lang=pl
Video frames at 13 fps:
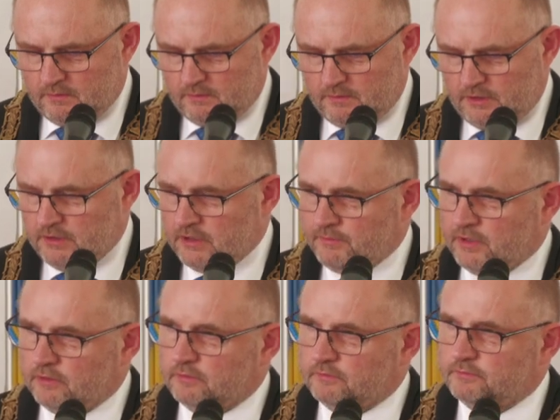I nie
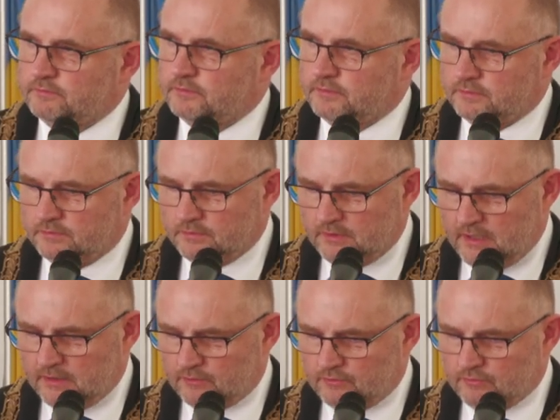miał
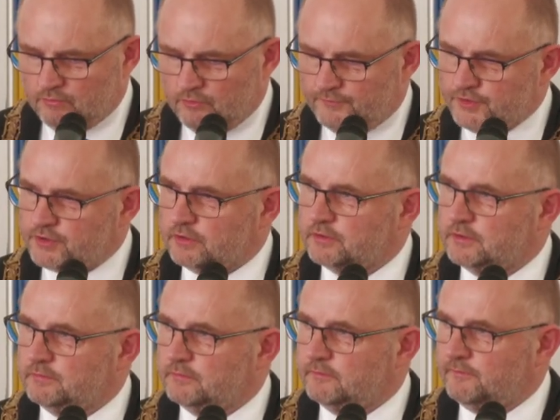lęku mówić o
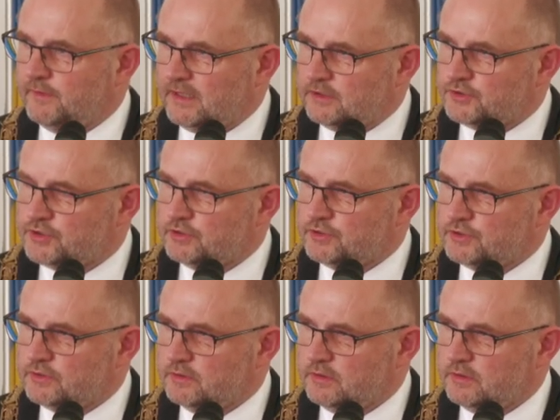tym, walczyć.